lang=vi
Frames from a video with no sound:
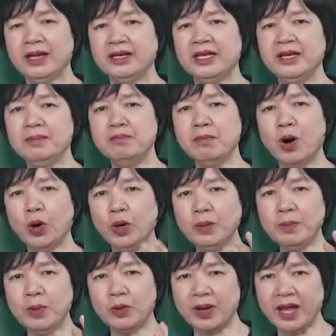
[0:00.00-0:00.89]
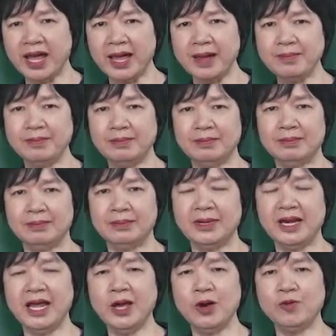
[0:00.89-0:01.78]
Thì mỗi một em
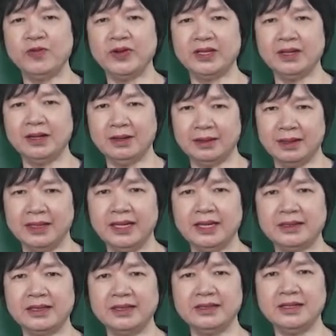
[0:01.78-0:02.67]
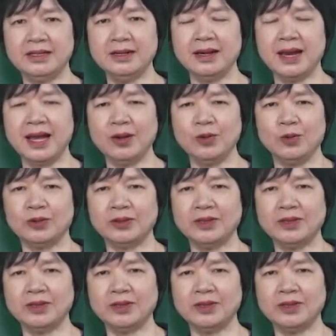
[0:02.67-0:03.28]
đều phải thực hiện cái chức năng của